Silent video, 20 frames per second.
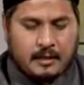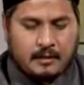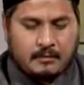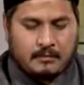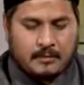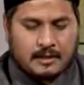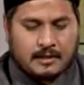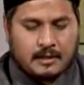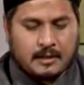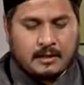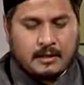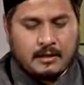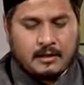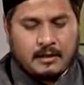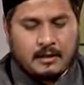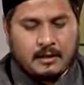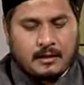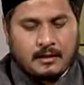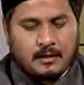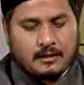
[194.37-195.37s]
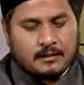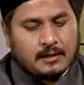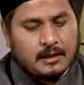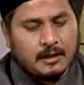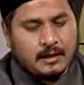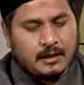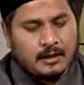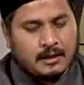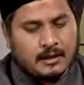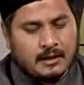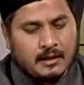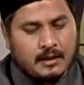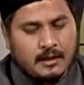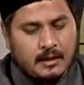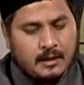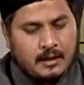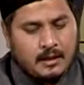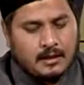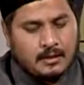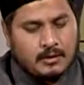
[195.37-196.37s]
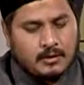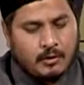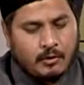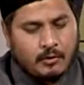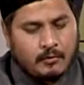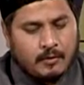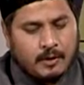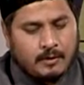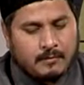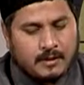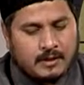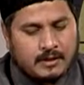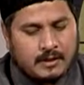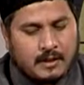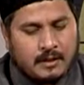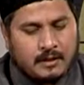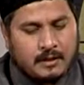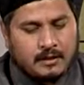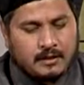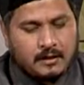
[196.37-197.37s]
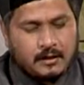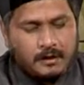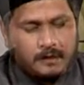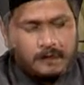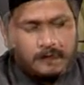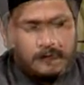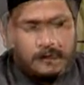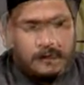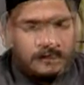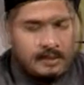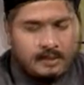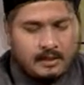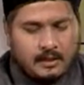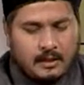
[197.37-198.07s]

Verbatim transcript: अलबसतनिल ख़ताया सौब मजल्लती व